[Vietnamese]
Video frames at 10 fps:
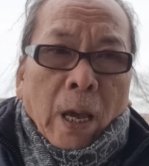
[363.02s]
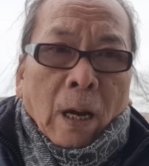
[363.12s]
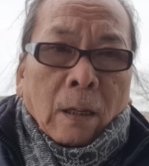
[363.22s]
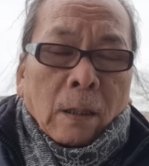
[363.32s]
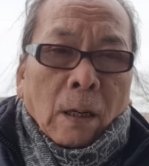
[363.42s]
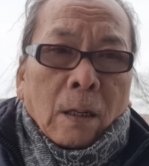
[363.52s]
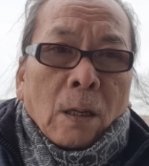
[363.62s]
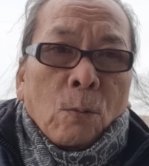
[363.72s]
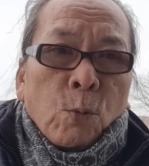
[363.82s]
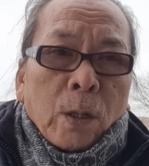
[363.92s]
giờ, lực
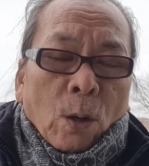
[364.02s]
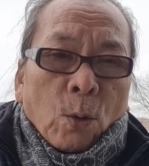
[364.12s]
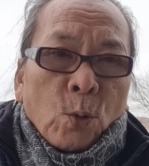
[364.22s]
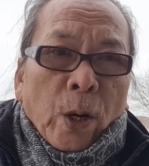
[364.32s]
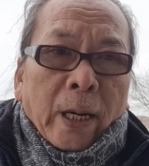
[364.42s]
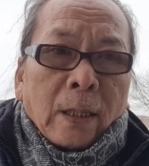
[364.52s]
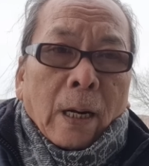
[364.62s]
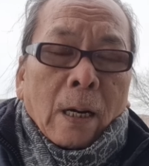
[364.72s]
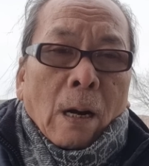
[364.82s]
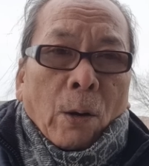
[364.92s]
lượng quân đội Ukraine
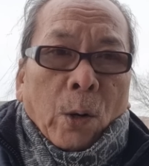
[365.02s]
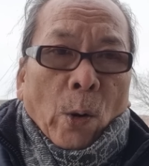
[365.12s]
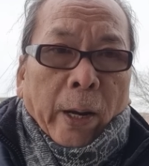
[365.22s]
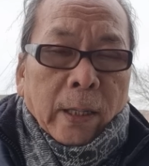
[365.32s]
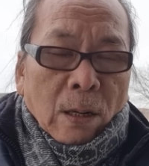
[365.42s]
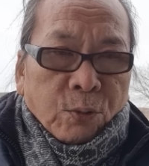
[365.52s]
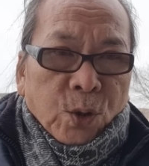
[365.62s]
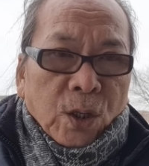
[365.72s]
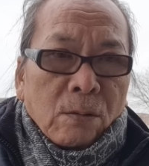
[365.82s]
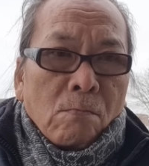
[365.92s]
đã rời khỏi dòng
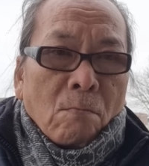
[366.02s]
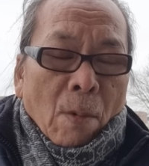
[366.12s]
chiến